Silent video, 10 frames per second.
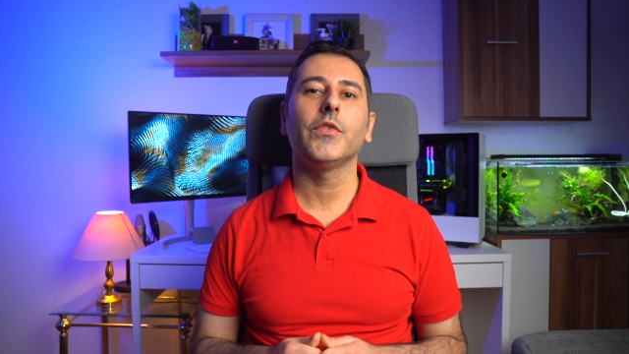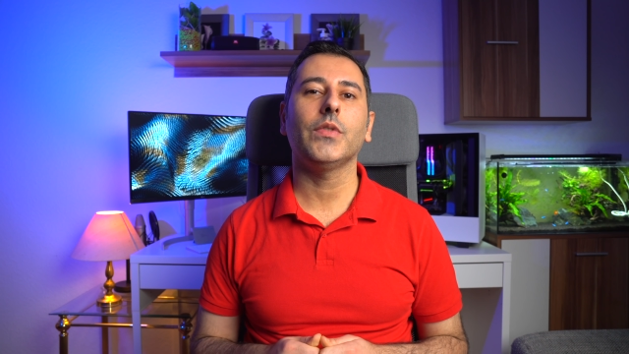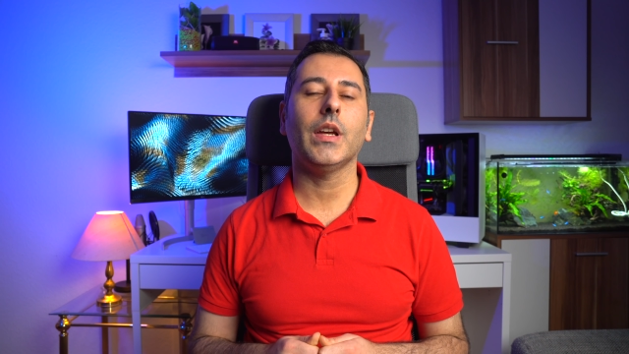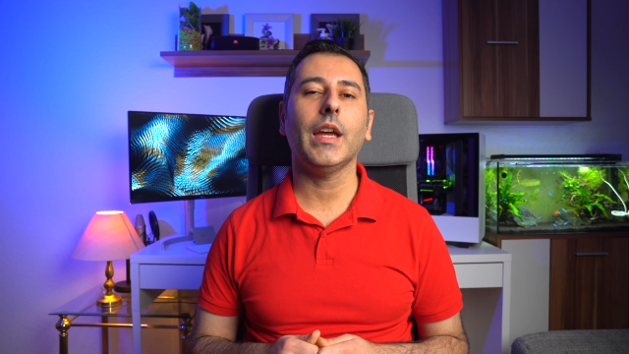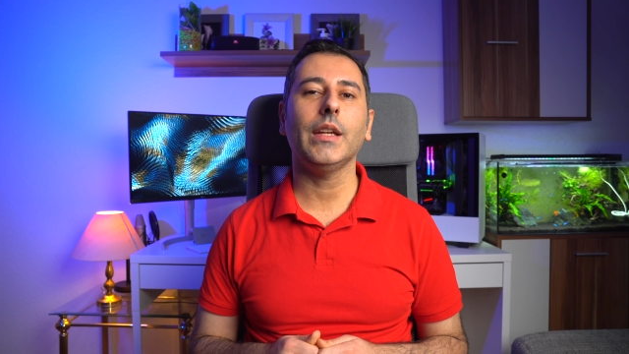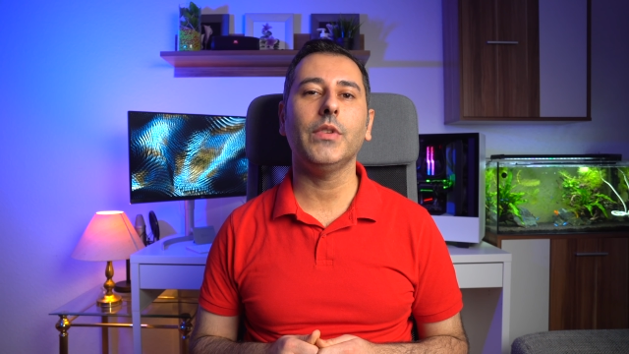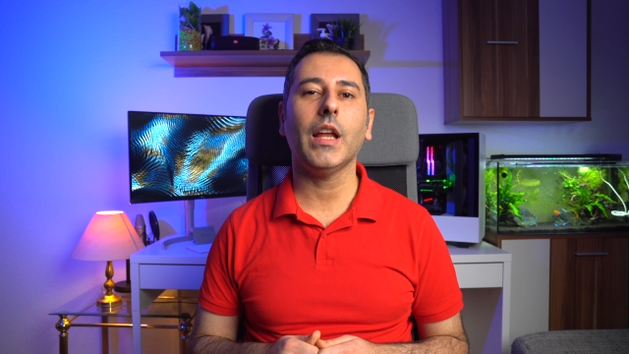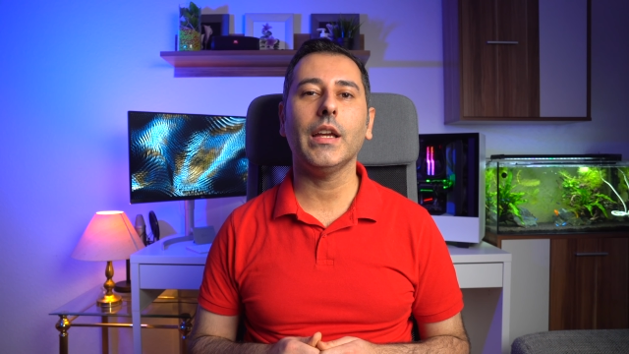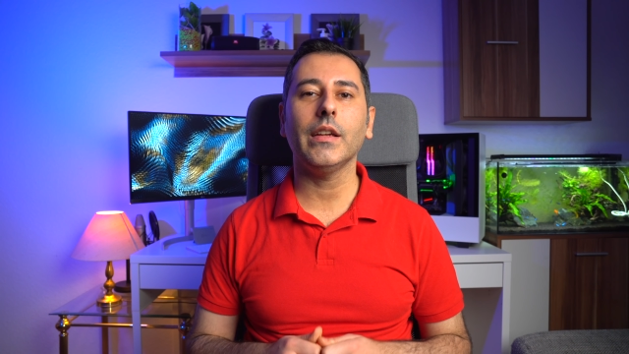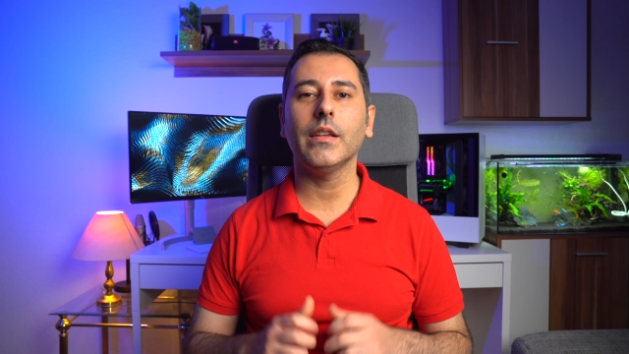فهي في
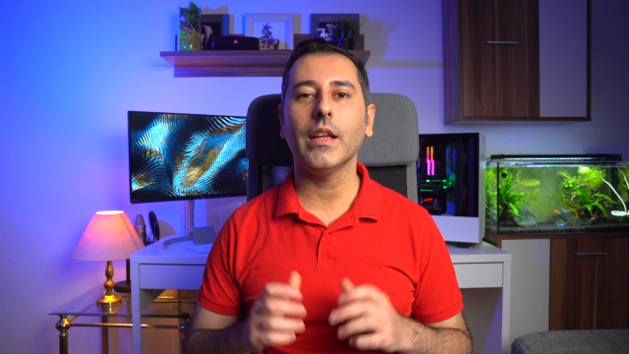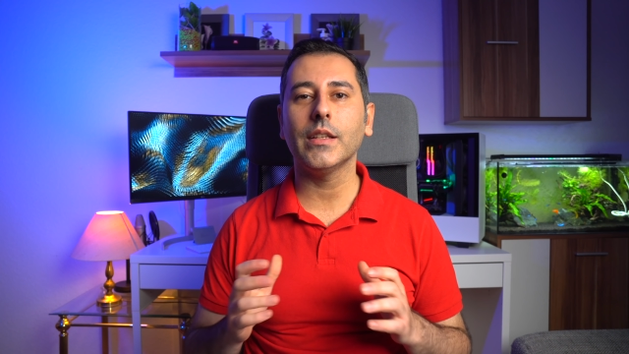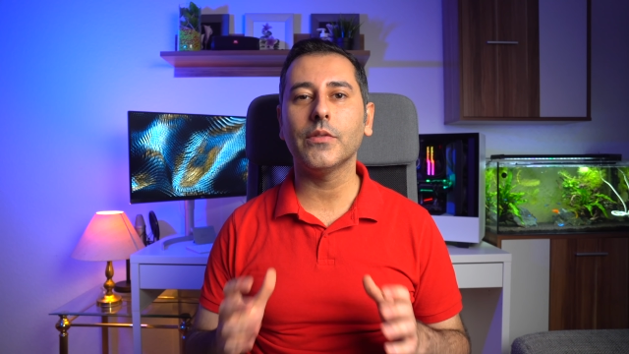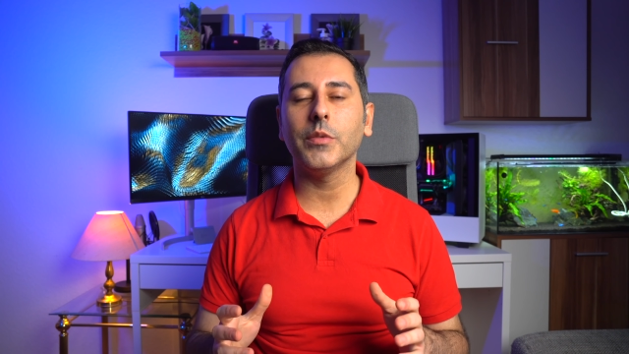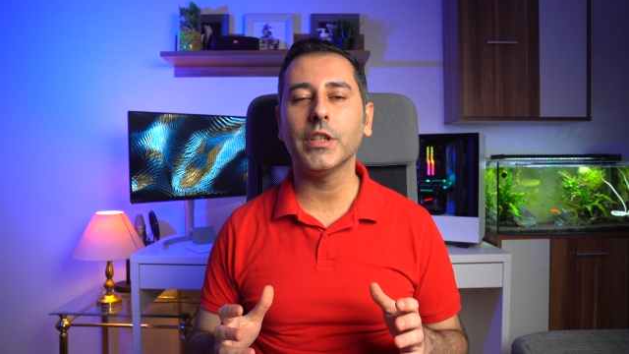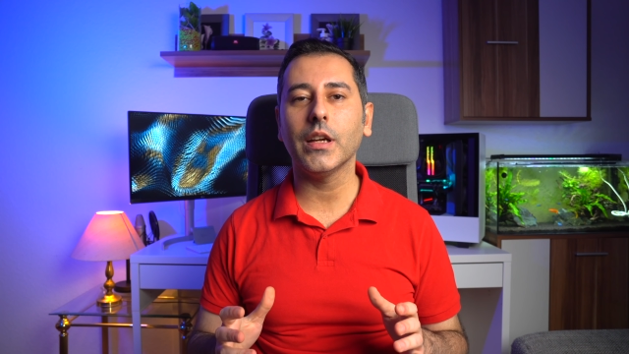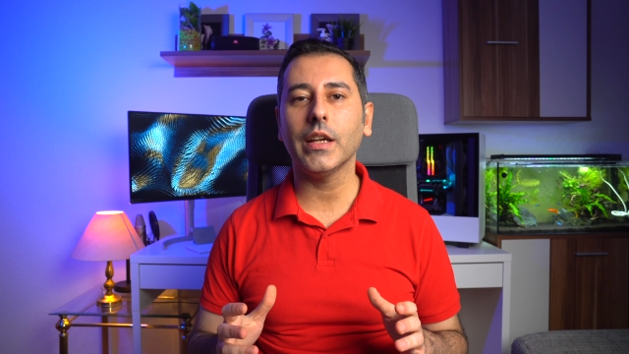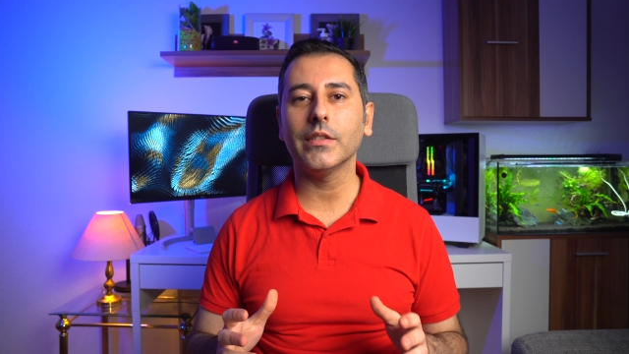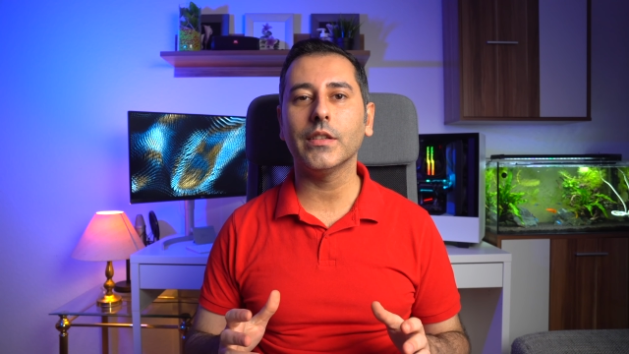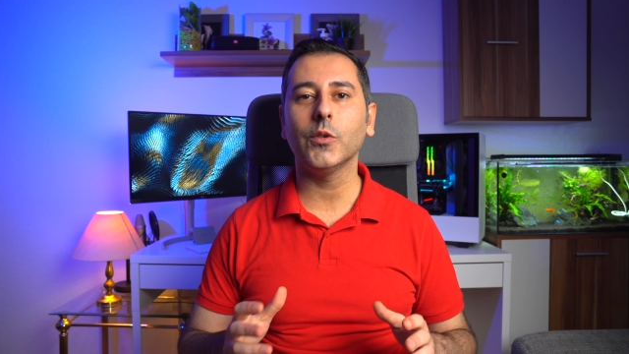الحقيقه الهدف منها
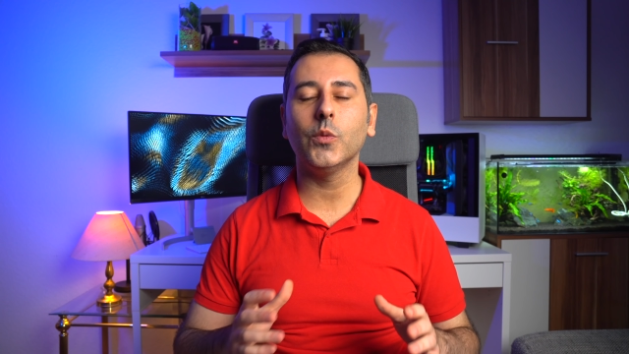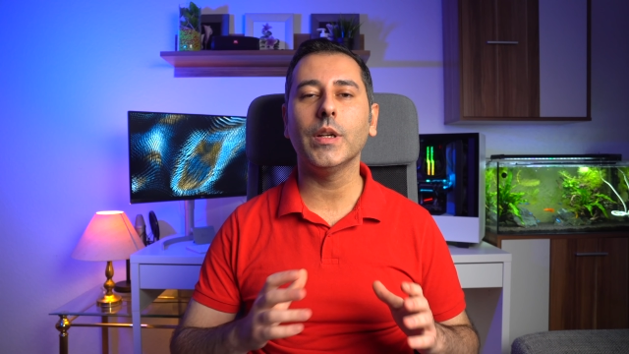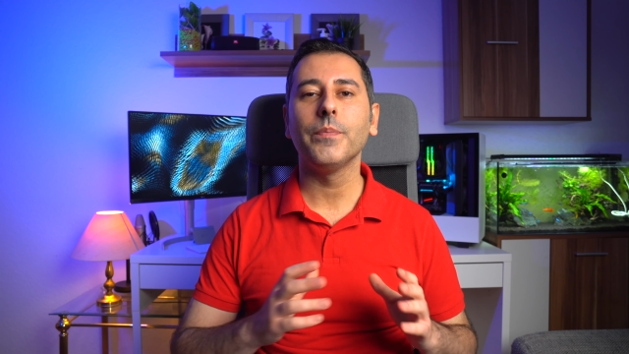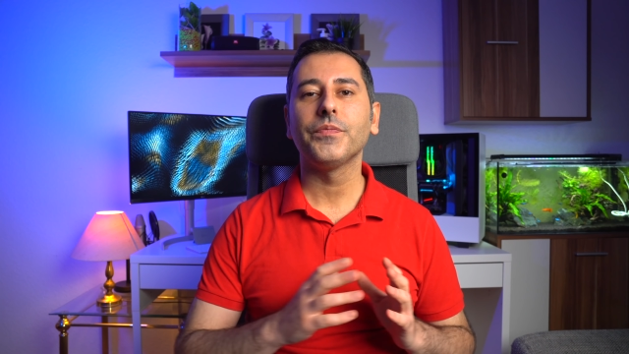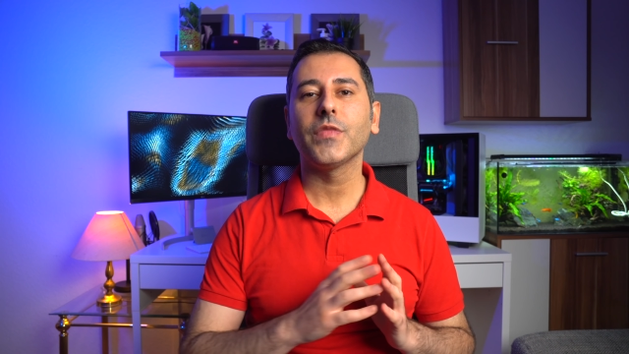ايضا هو